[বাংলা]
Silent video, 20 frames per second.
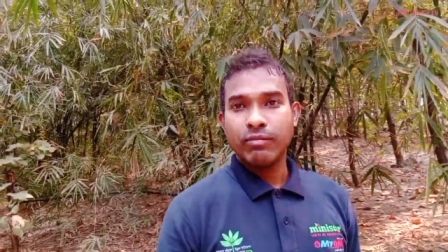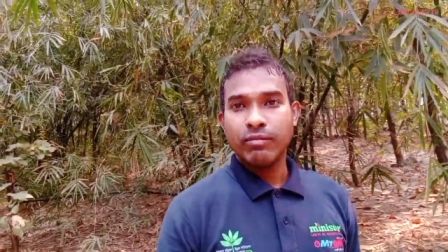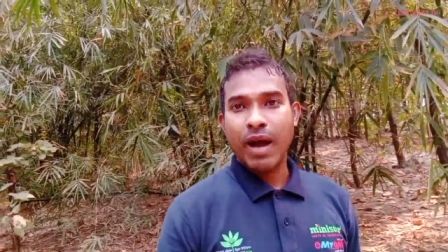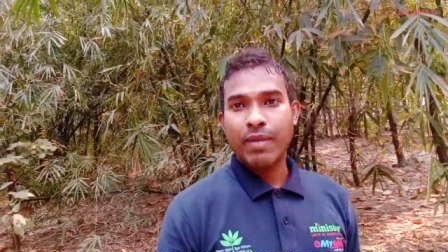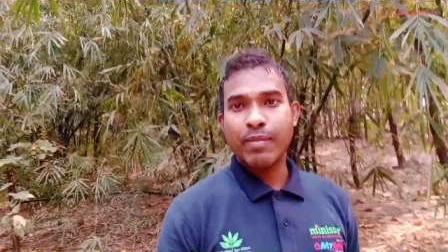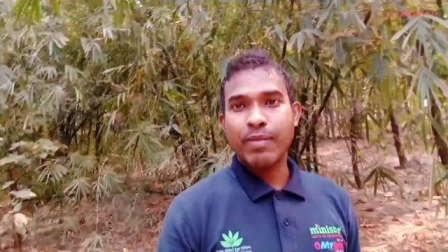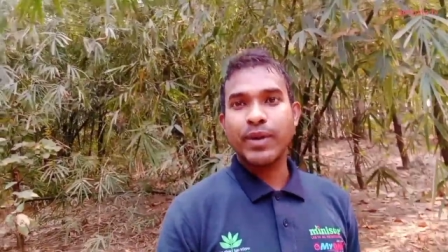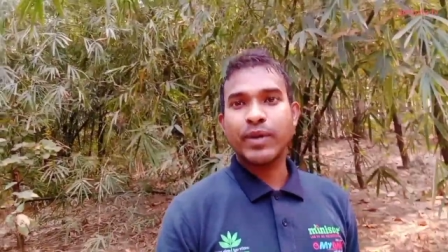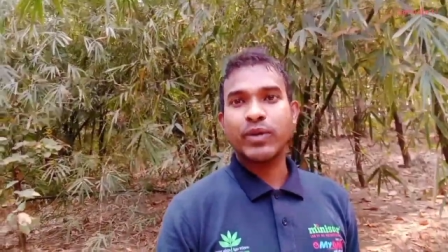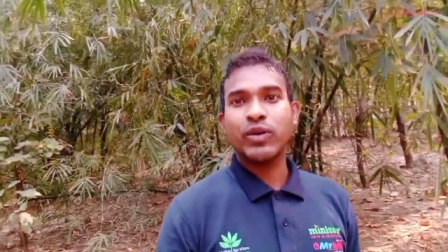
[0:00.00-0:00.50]
মা
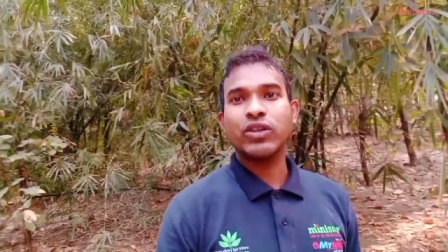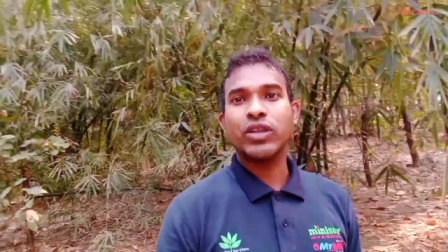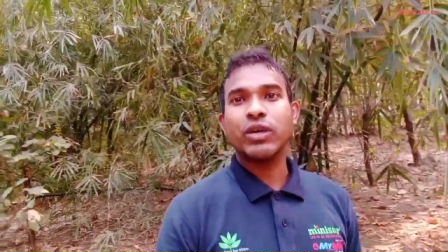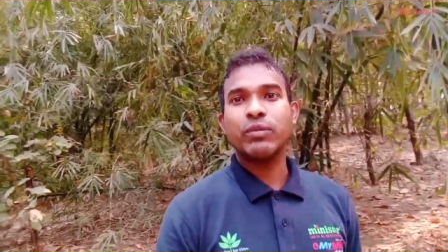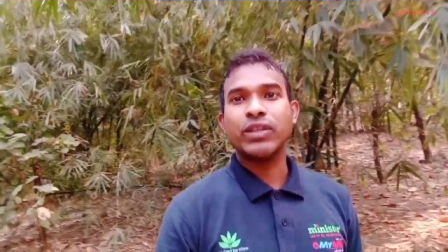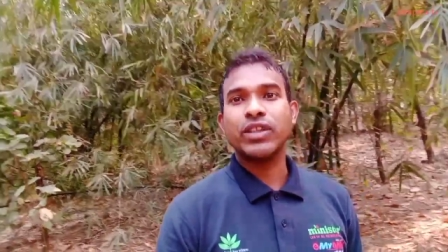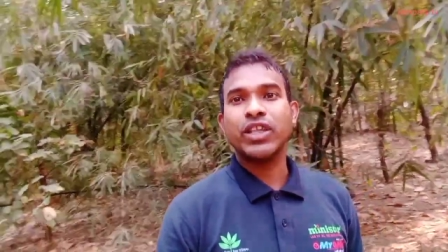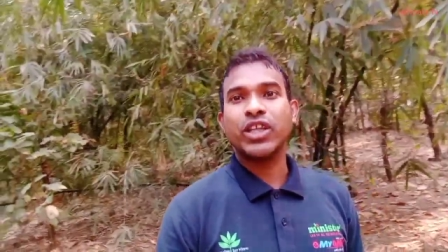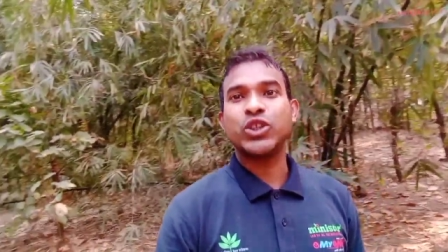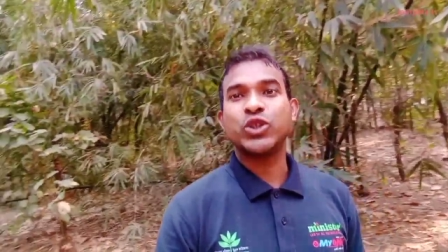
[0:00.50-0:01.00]
বাবার
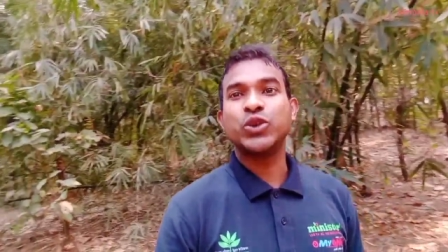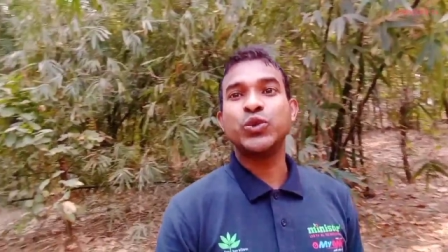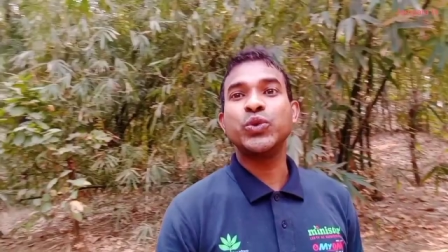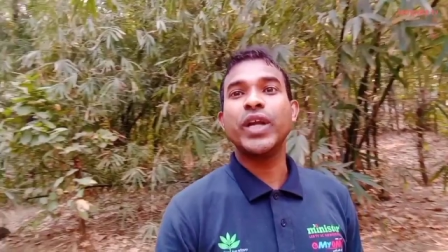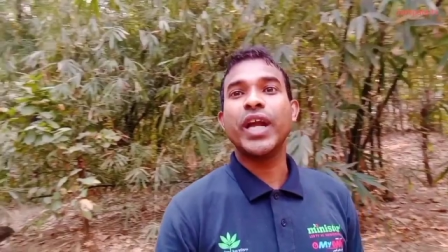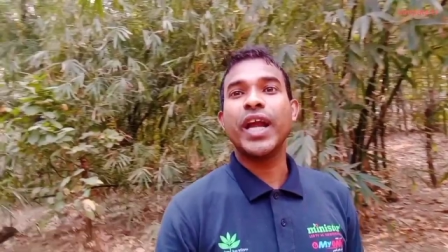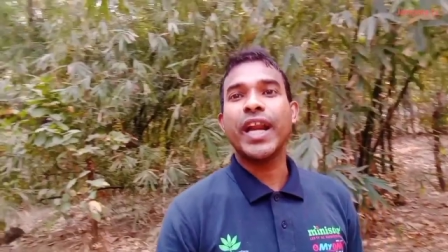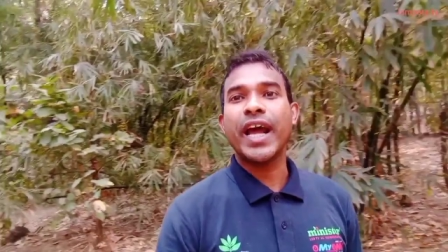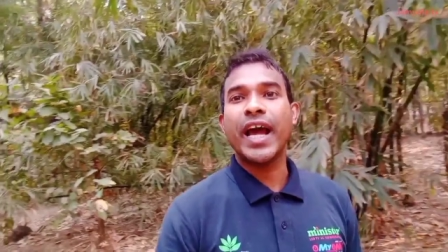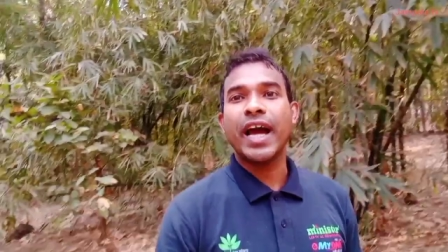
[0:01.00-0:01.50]
কথাবার্তা
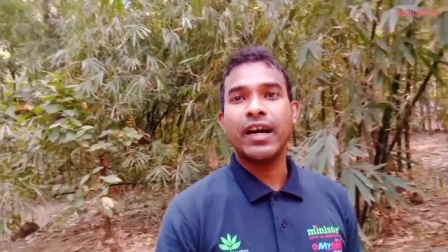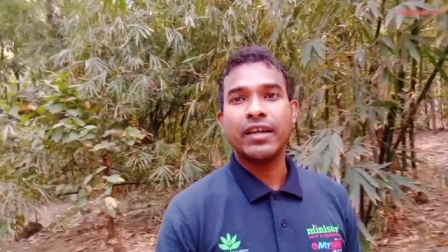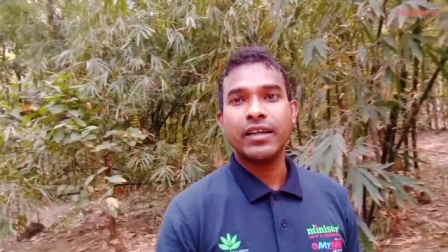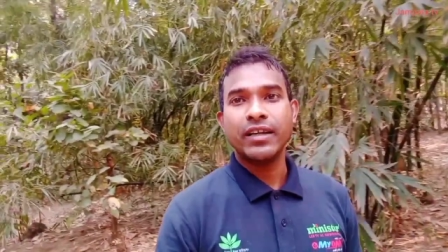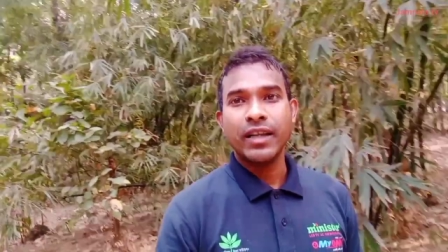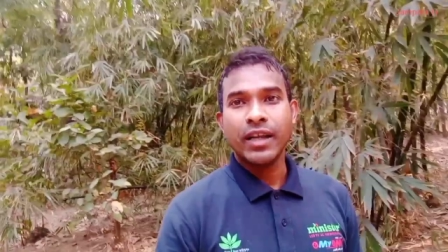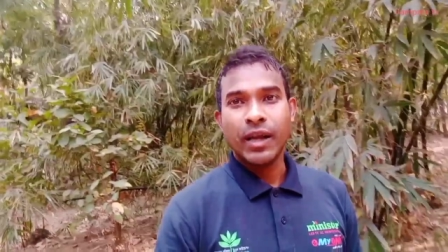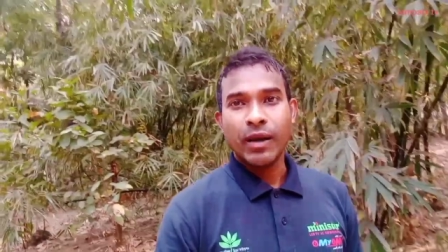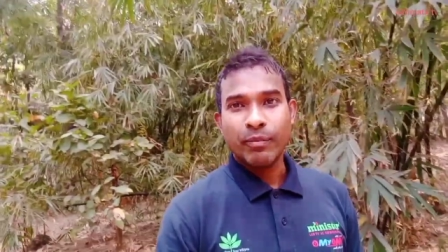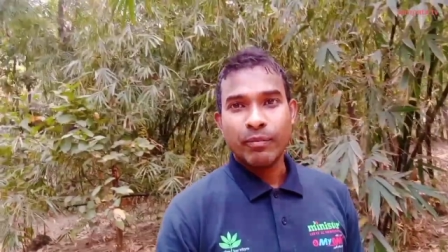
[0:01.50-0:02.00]
শুনে না
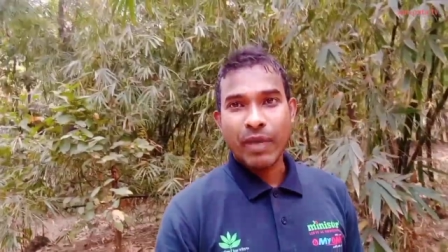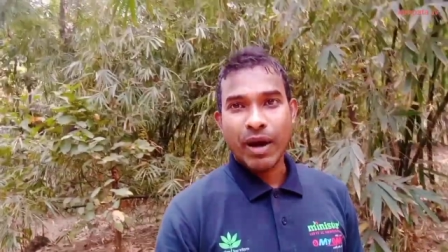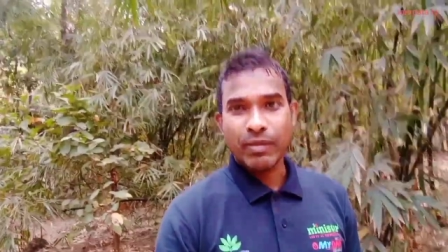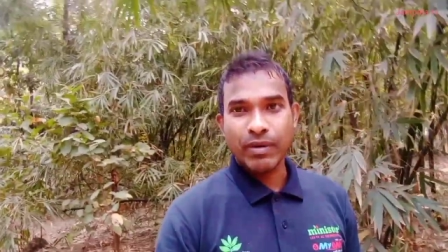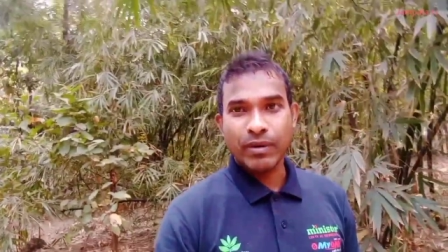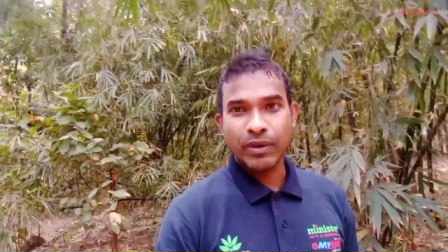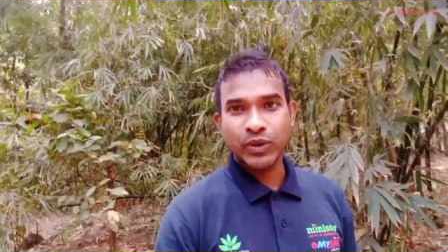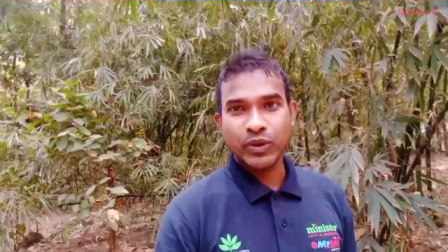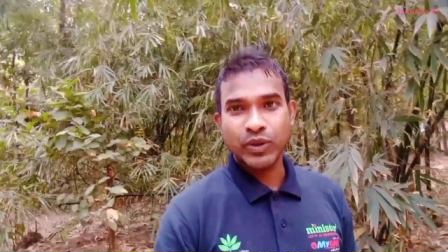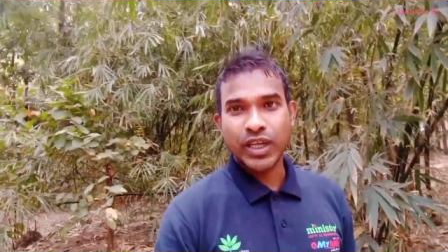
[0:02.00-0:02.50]
মা
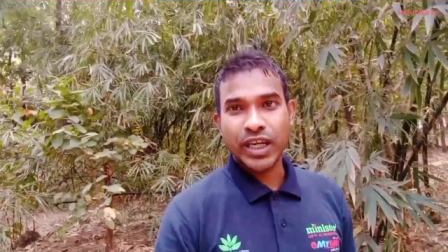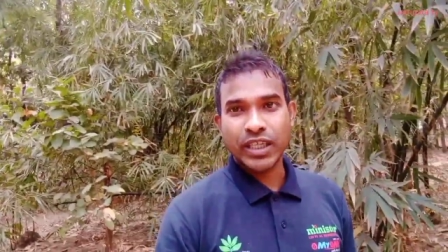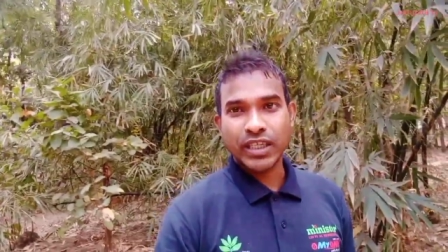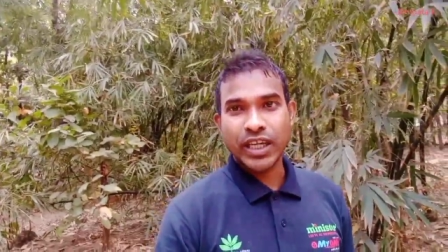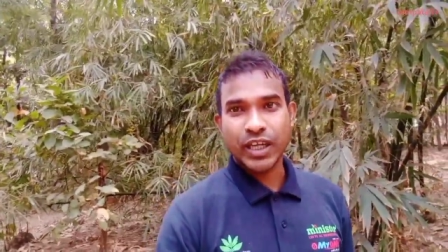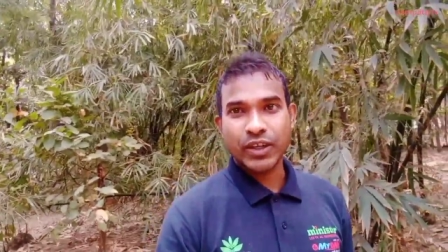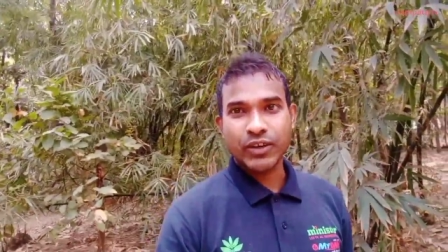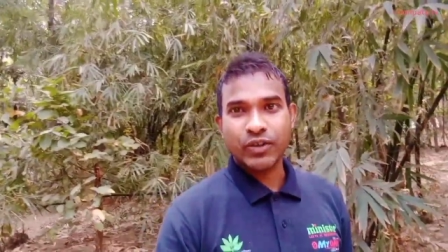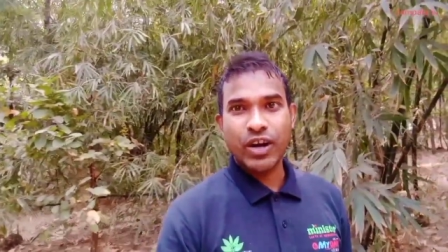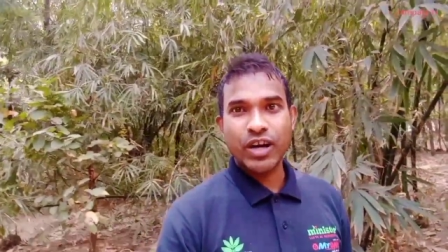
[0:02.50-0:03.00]
বাবা যদি
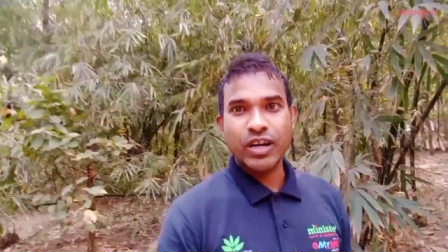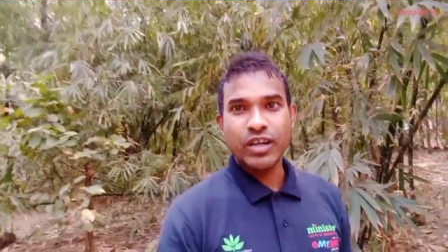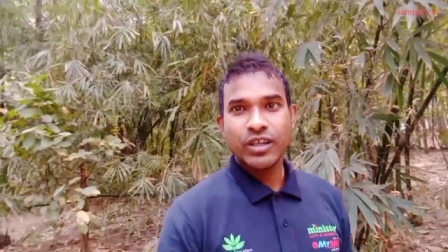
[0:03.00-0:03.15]
একটা ক